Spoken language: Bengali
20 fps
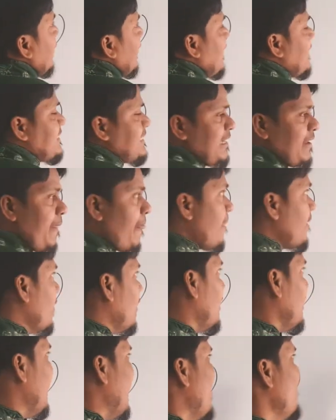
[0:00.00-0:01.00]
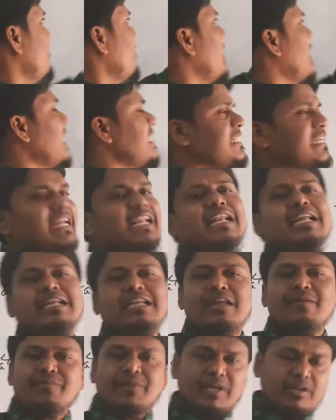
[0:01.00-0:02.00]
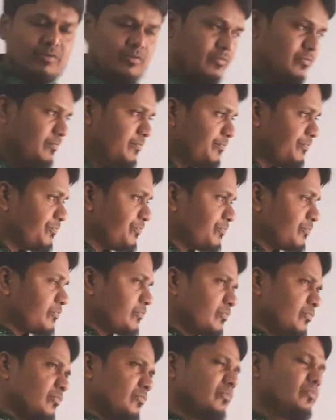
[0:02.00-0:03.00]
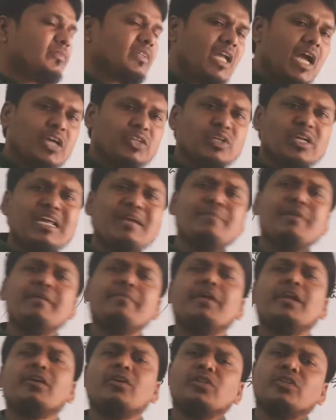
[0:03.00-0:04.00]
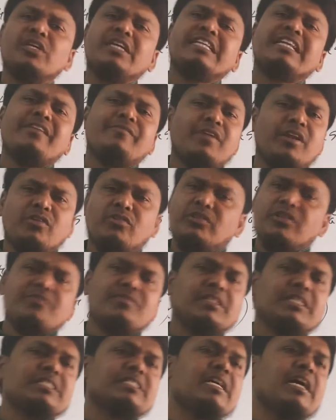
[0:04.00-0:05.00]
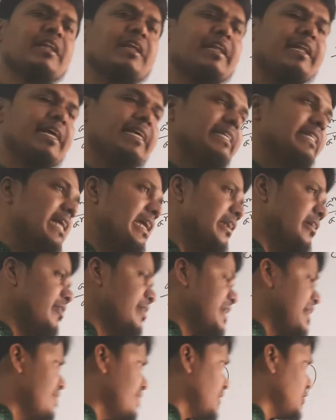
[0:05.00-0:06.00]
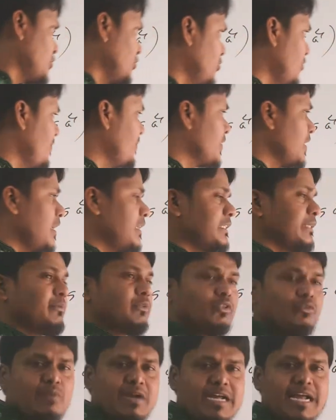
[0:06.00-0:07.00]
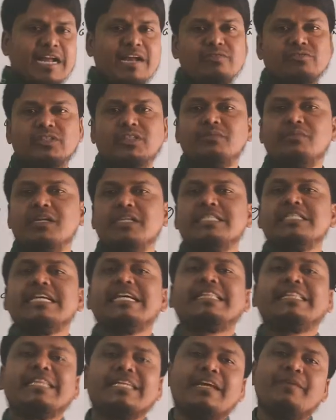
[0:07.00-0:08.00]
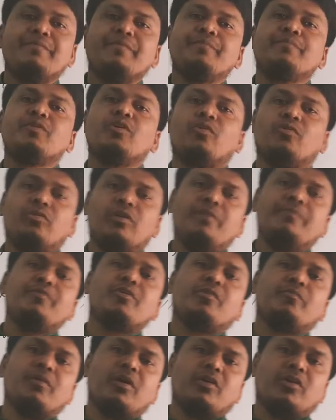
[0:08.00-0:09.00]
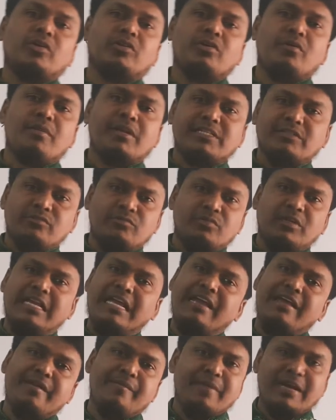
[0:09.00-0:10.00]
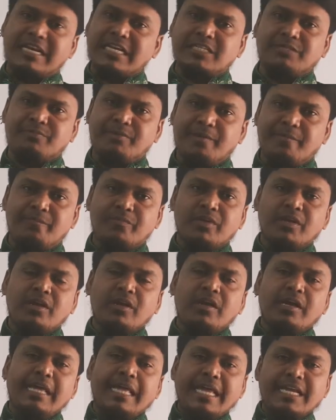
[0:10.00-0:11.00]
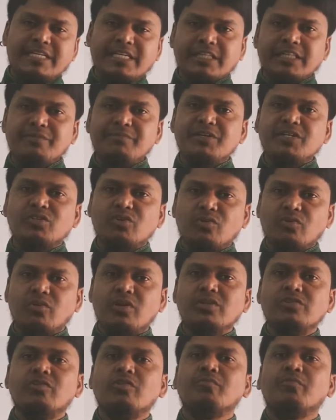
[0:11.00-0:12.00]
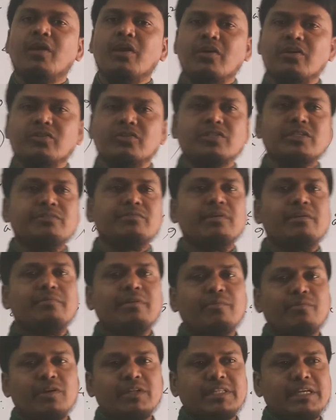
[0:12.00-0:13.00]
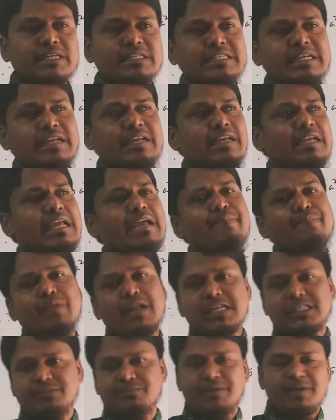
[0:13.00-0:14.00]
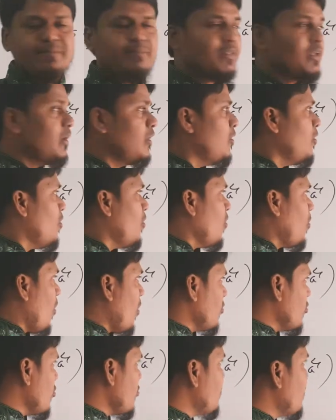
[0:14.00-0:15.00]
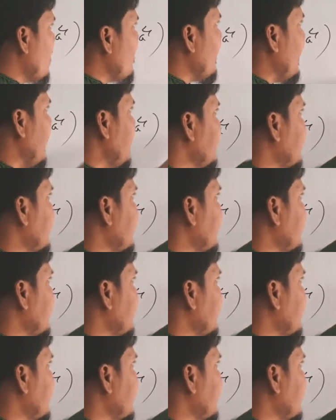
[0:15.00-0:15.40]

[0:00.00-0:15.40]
এই যে এম মানে জেন লিখলাম কেন আসলে এম এর মান কত এন এর মান কত আমাদের জানা নেই তার কারণে আমরা শুধু যেমন তোমাকে কেউ যদি বলে যে এর থেকে বি বিয়োগ করলে বিয়োগফল কত আমরা যেমন বলি এ মাইনাস বি এর সাথে বি যোগ করলে যোগফল কত যেমন আমরা বলে থাকি যে এ প্লাস বি অনুরূপভাবে এই